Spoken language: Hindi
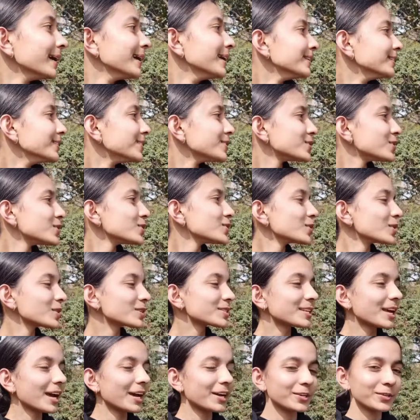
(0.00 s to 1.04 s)
This is your
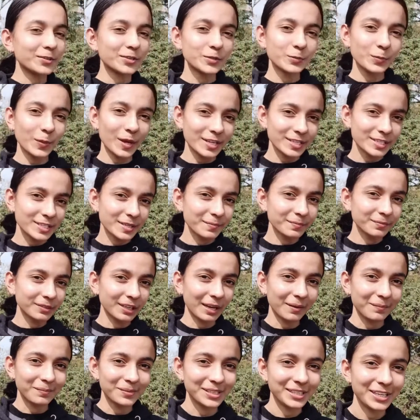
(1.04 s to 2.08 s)
sign to spend some
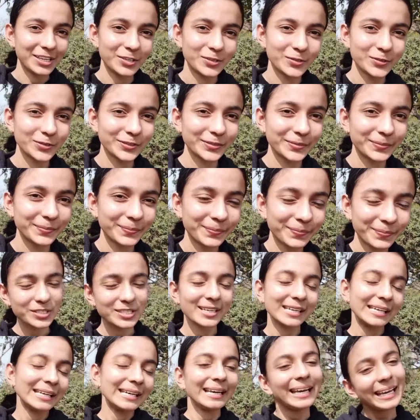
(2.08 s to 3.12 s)
time in nature.
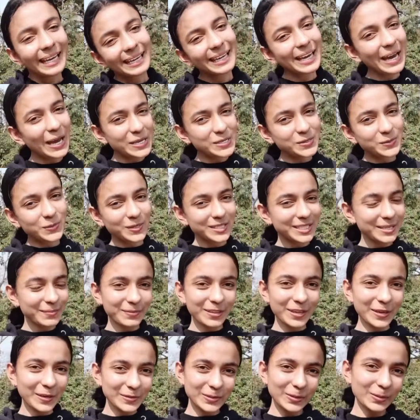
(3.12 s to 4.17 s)
Hey guys, what's up?
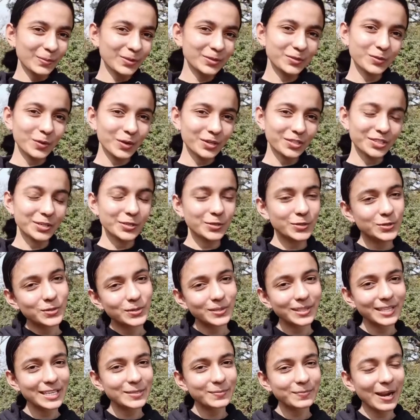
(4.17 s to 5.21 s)
Thank you so much for watching
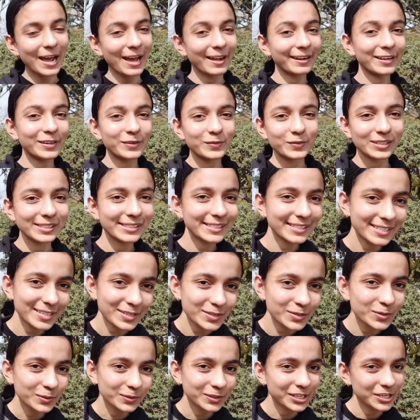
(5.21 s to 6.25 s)
Shruti's Planet. Well, this
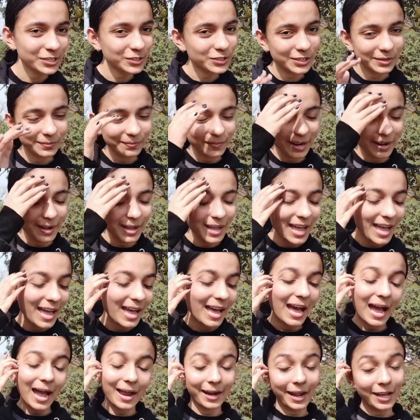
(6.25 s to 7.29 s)
is Shruti Sharma
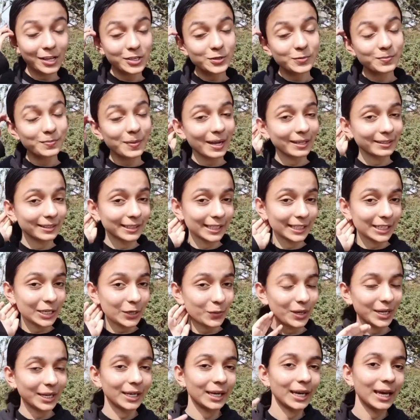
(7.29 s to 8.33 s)
and today we are going to
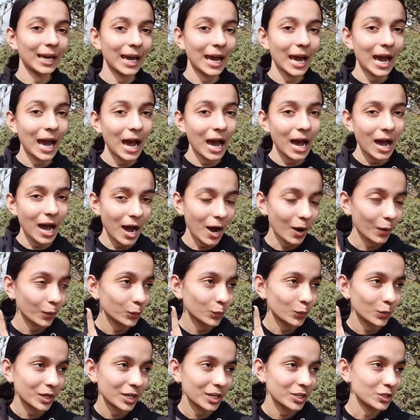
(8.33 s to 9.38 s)
talk about how
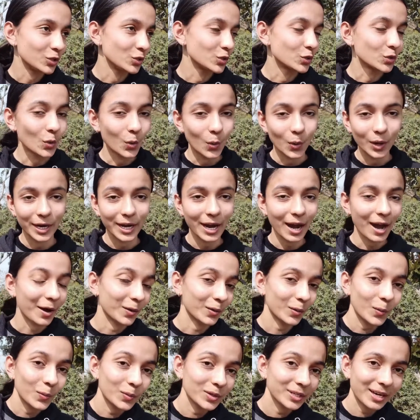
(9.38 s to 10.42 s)
to enjoy
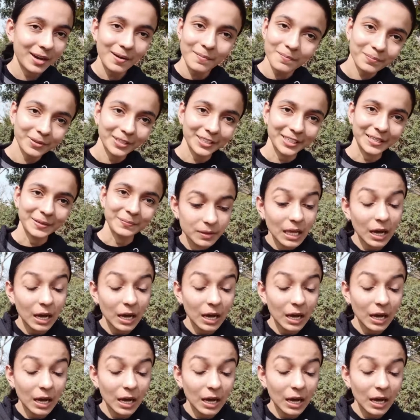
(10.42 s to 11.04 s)
our own company.